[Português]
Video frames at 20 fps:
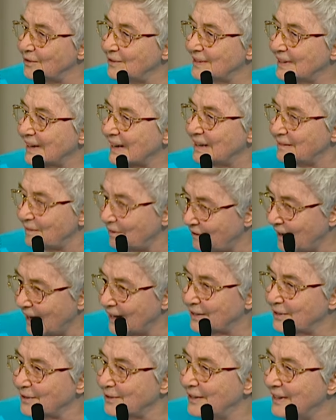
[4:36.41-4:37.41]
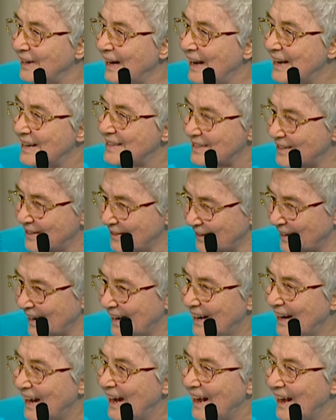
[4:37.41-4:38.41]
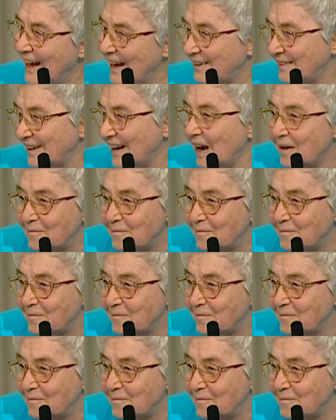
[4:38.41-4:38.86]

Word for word: Este é o diálogo que deve ser feito.